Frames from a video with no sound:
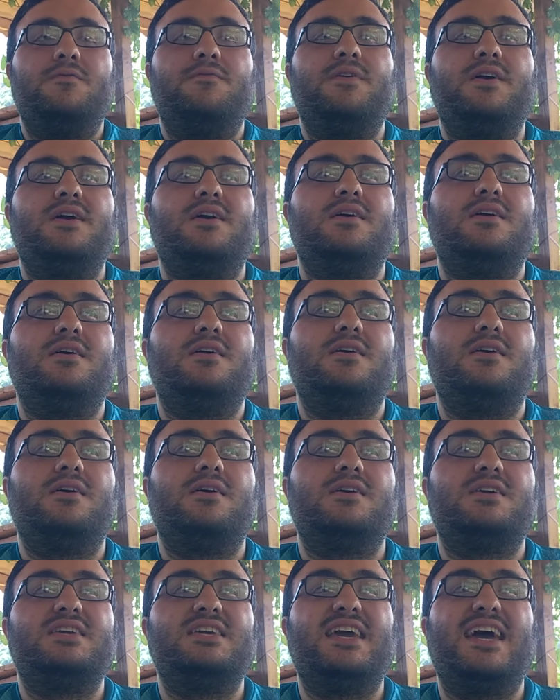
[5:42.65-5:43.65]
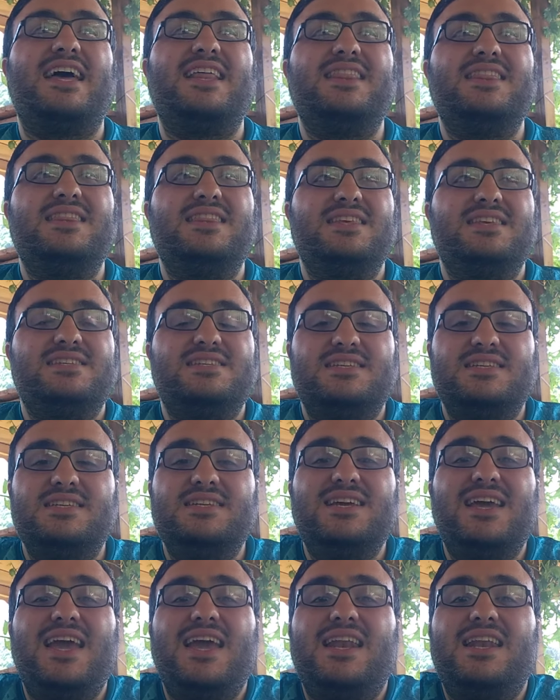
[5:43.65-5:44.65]
ve e,
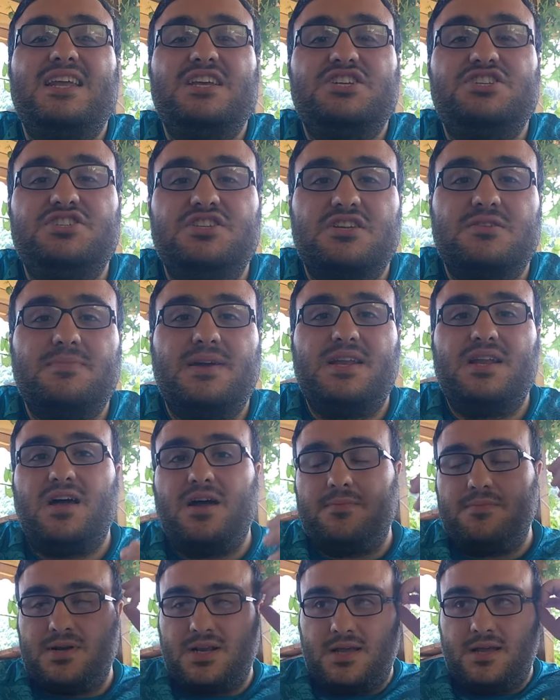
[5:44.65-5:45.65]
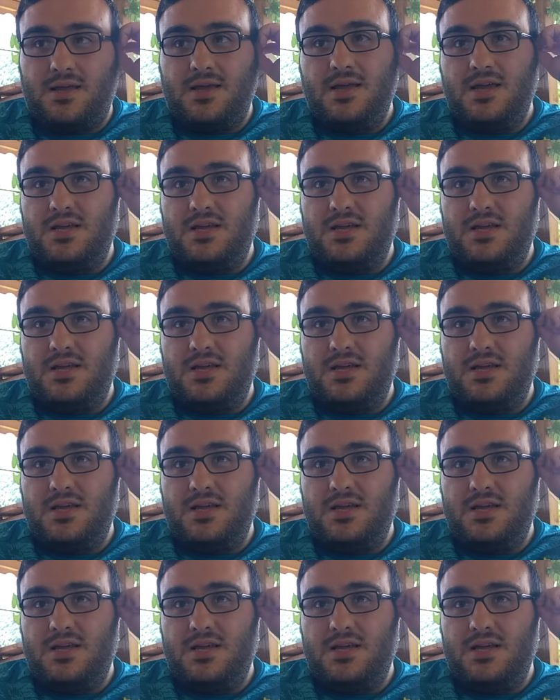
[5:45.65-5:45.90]
kendisini eleştirme namına.